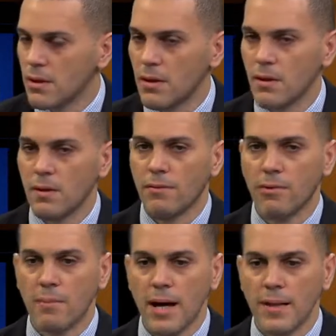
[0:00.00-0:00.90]
de
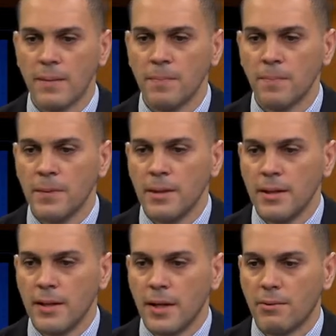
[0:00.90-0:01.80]
formada,
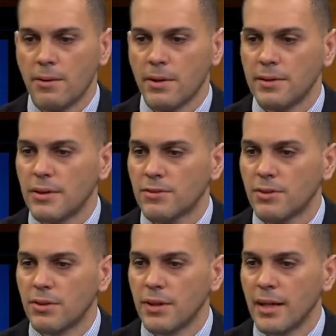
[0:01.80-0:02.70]
es una
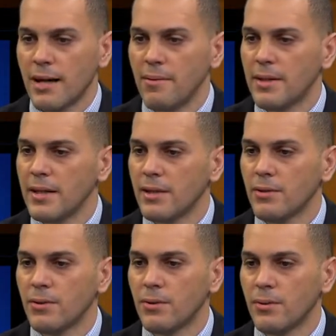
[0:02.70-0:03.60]
organización que ha
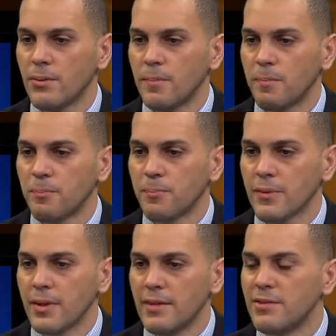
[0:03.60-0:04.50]
venido
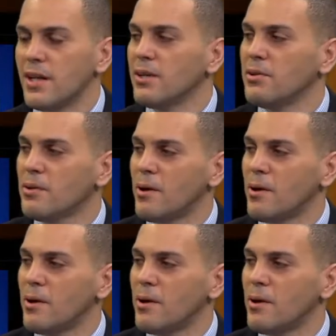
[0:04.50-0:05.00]
siendo